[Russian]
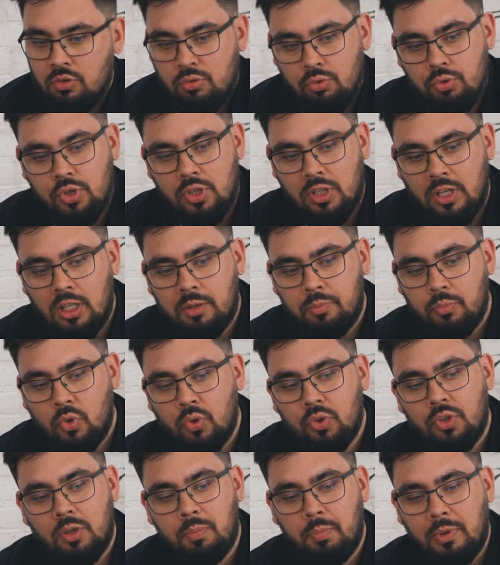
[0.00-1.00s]
Слушай, я от
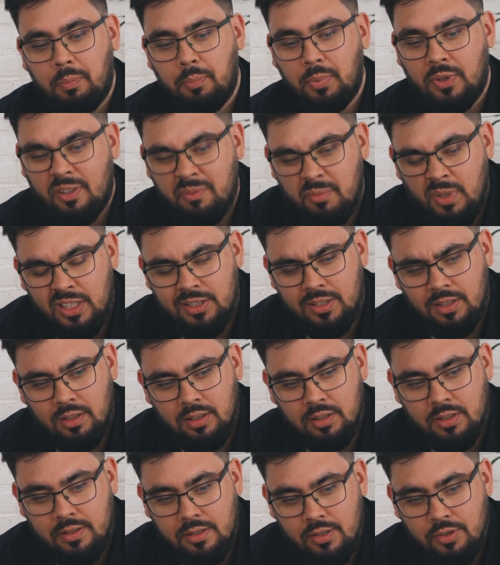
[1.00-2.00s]
многих
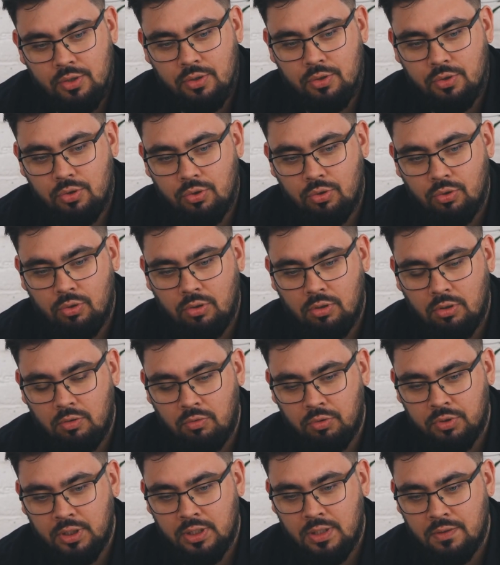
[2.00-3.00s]
предпринимателей слышал, что
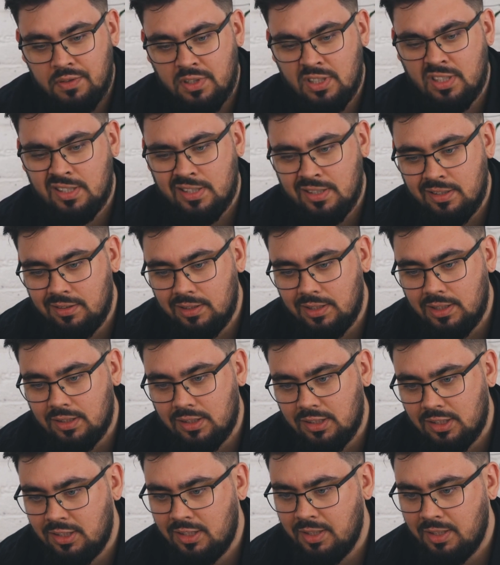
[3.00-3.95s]
вот эти все ссылки,